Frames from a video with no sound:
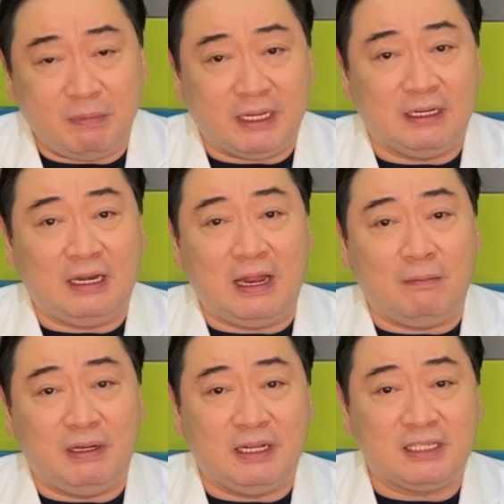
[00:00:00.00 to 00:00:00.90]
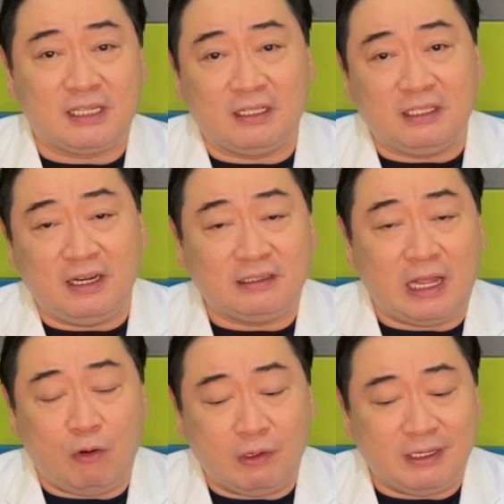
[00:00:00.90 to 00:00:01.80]
may kinalaman yan sa
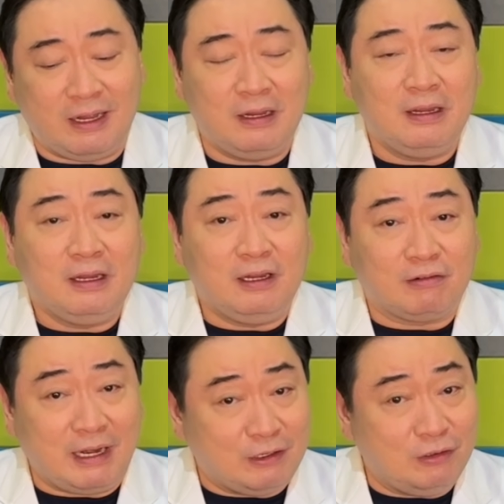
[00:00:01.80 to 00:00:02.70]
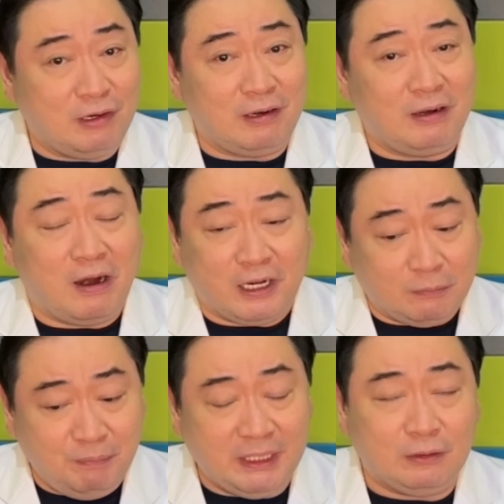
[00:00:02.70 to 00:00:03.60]
tinatawag na irregular
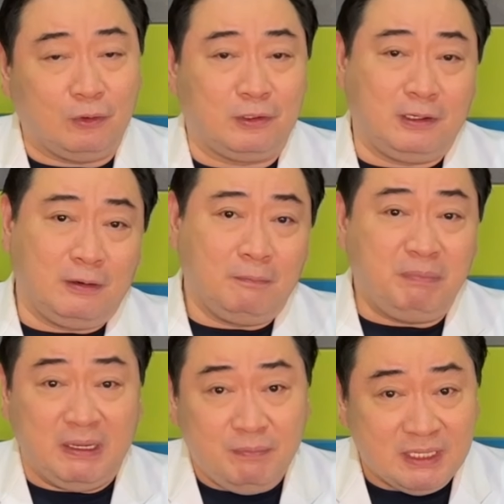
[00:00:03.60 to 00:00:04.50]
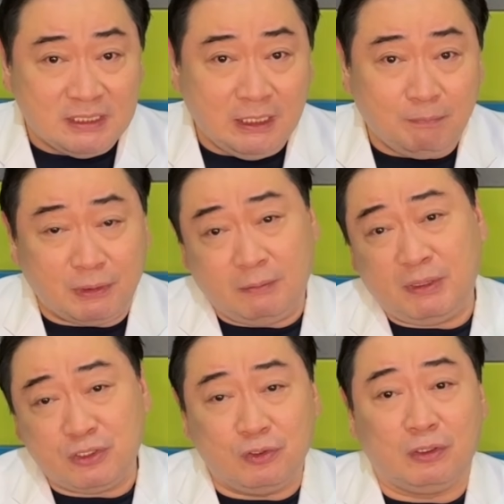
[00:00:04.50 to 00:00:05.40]
heartbeat or PBC,
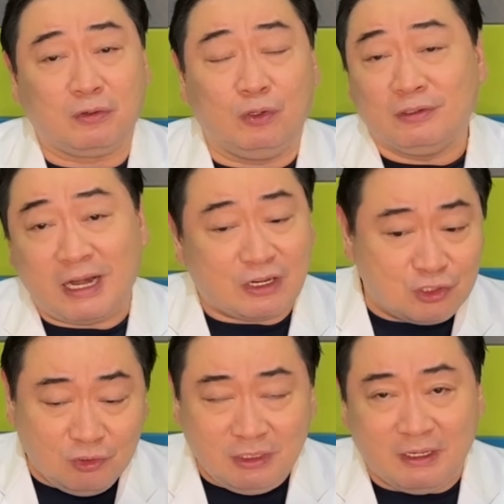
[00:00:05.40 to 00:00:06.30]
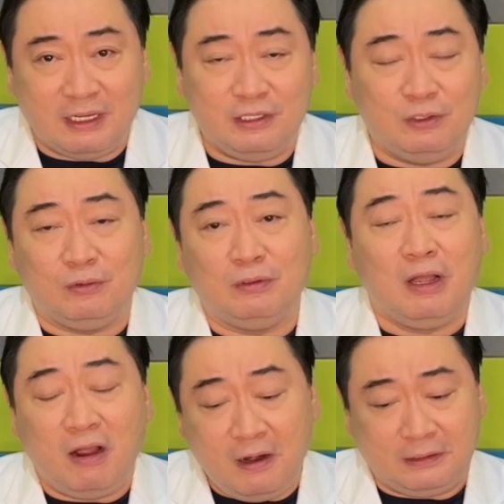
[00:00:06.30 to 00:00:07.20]
premature contraction ng inyong
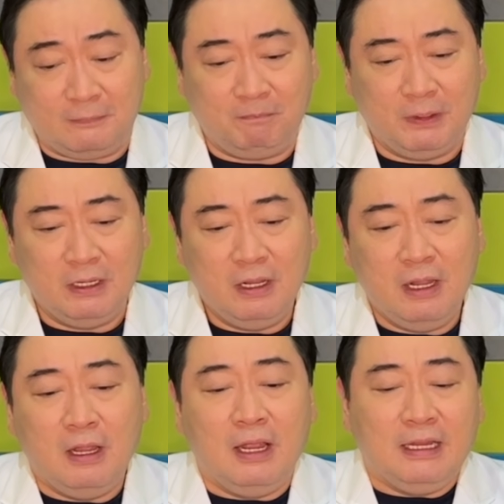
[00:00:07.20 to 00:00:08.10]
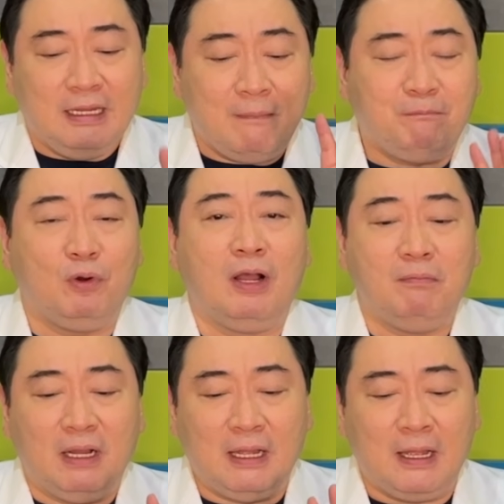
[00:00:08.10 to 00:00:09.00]
heart. Yan po
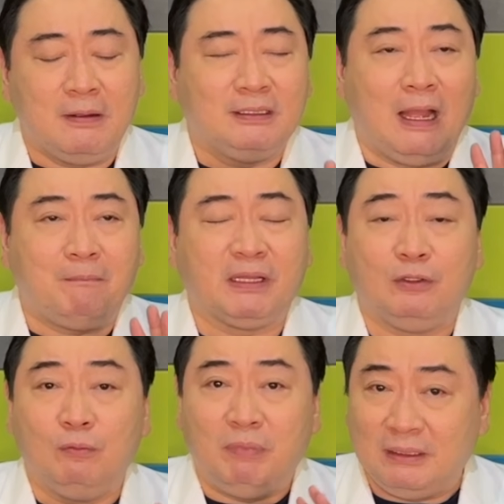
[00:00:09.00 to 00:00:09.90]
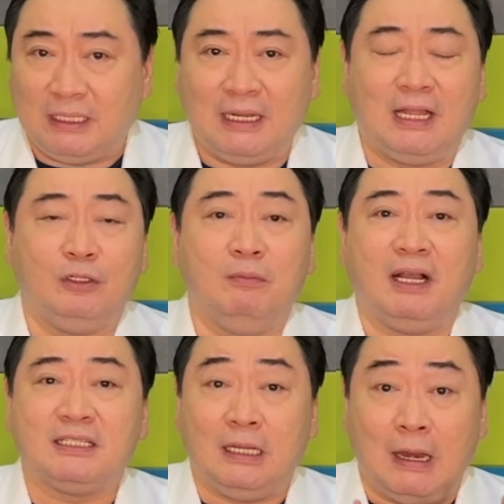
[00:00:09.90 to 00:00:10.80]
ang mga dapat nyong bantayan, yung
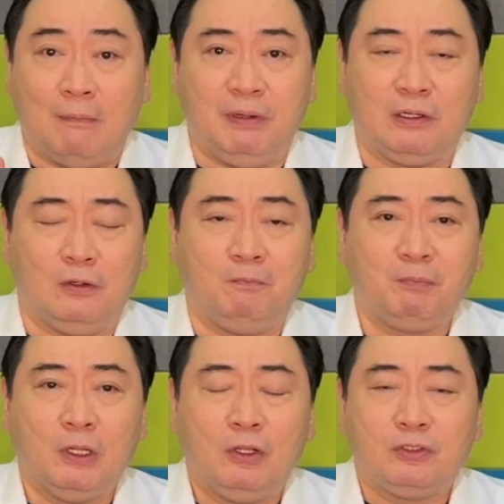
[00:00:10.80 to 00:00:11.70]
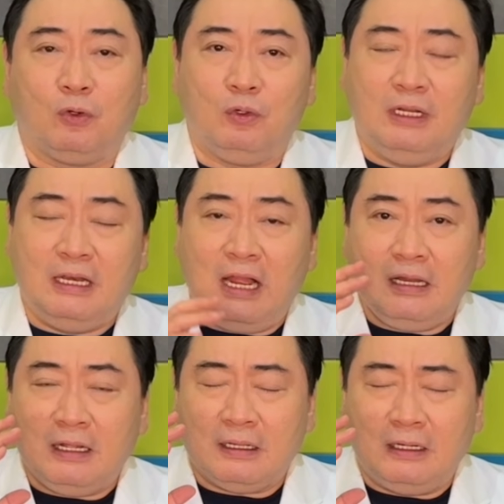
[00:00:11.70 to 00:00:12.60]
mga sinabi ko. So kung
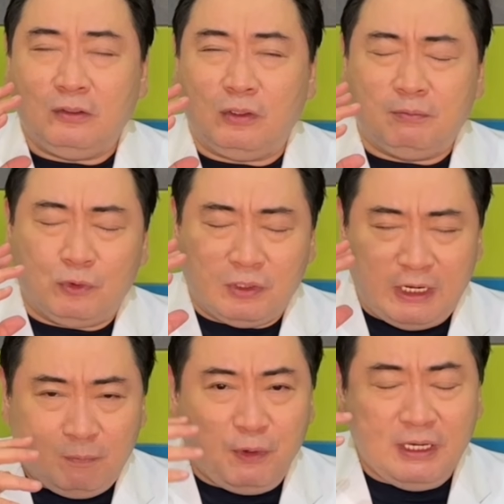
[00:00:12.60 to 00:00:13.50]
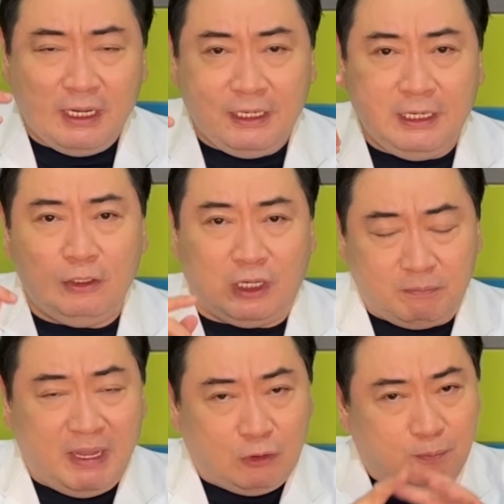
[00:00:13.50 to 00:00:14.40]
linalag, ano, kung kayo po ay nahihilo
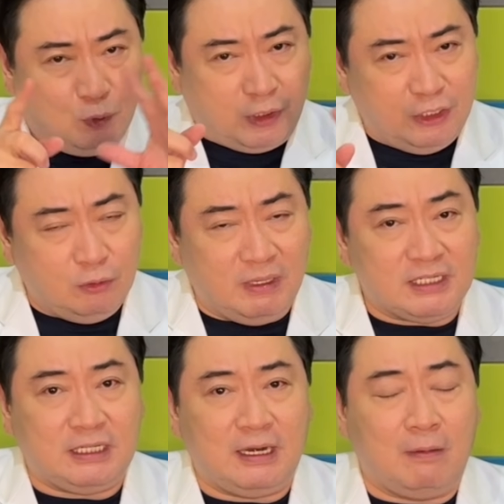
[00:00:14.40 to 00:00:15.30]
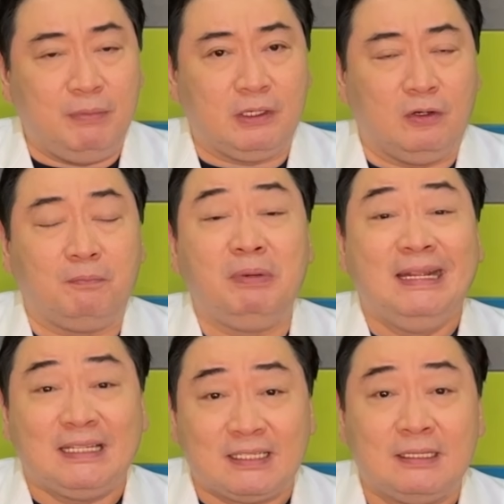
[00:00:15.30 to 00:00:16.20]
at meron po kayo ng mga sinabi ko,
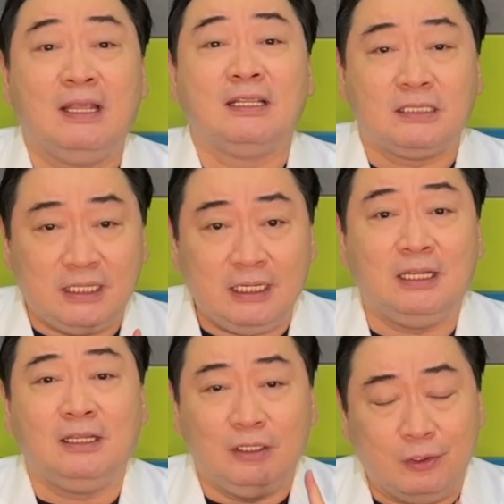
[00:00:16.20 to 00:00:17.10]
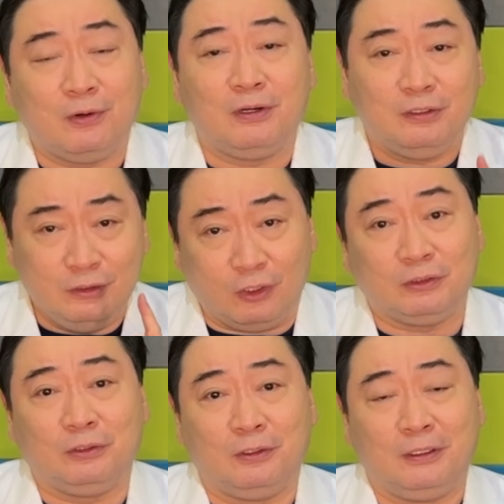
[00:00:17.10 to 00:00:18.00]
please see your
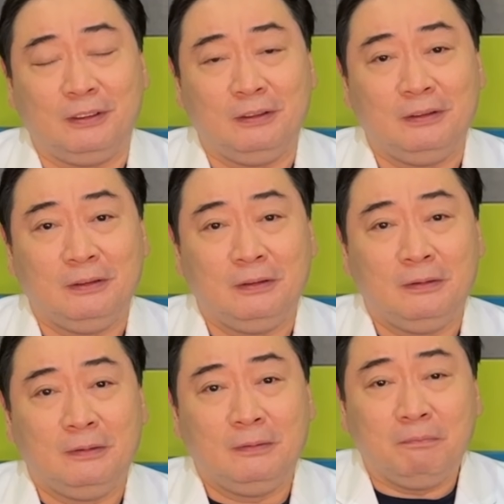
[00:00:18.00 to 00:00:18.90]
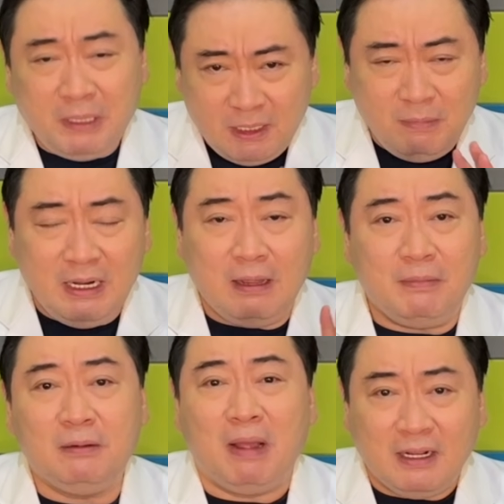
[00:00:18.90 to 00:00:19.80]
doctor. Para
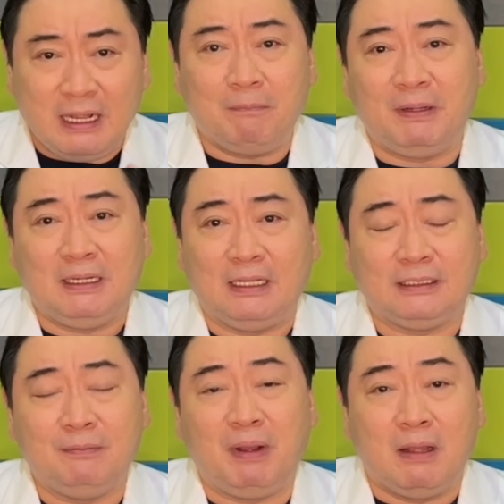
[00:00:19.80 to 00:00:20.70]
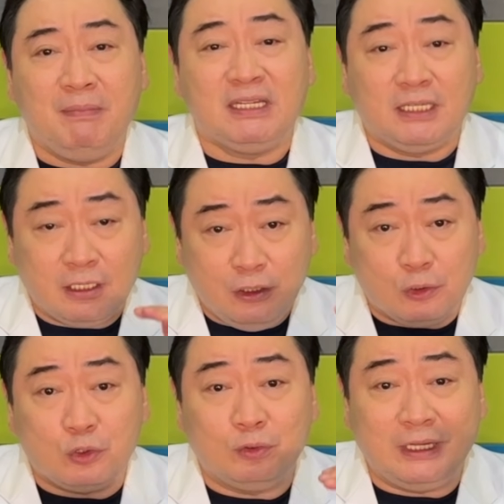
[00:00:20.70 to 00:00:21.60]
malaman, maagapan natin, baka may
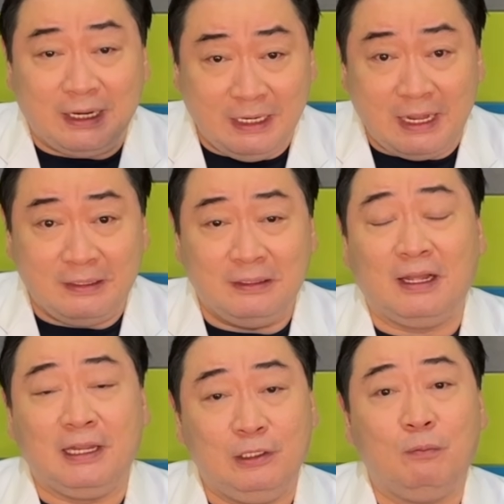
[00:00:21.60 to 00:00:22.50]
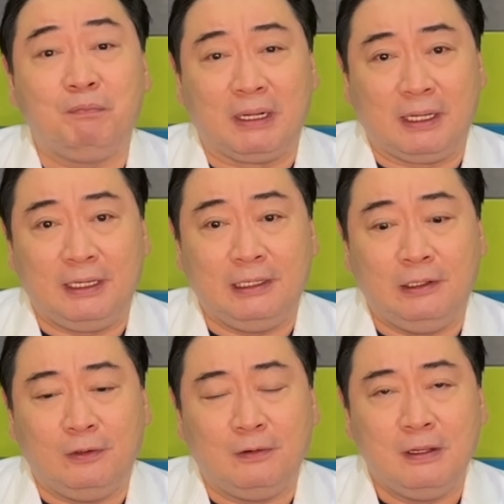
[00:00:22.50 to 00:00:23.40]
seryosong dahilan ng inyong
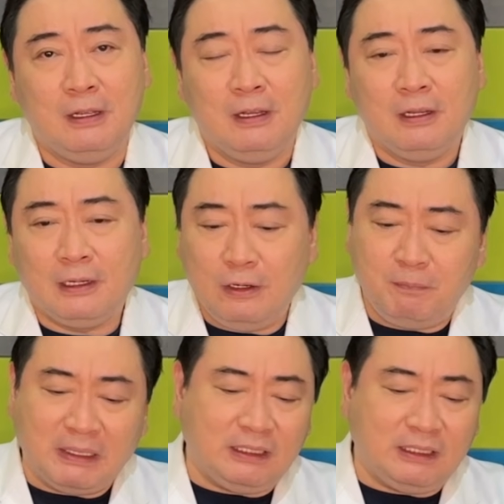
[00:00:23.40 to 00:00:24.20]
pagkahilo. Ngayon, pag